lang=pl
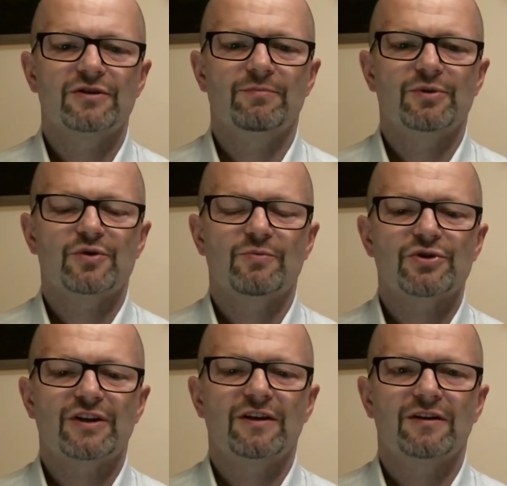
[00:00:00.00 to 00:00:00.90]
i być
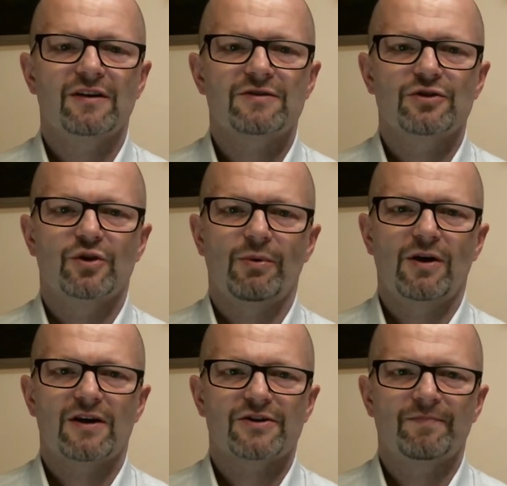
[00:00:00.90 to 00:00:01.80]
może ten test ci to
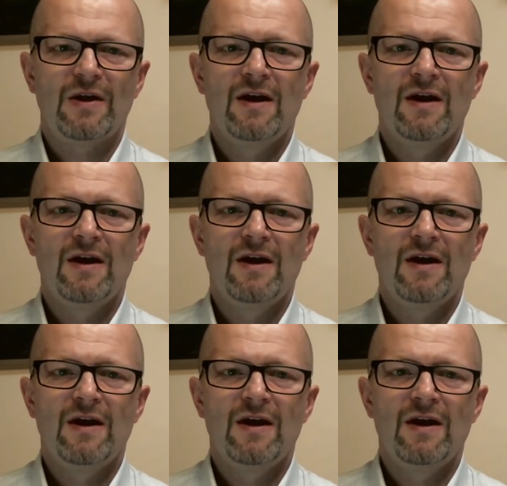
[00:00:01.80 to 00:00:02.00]
pokaże.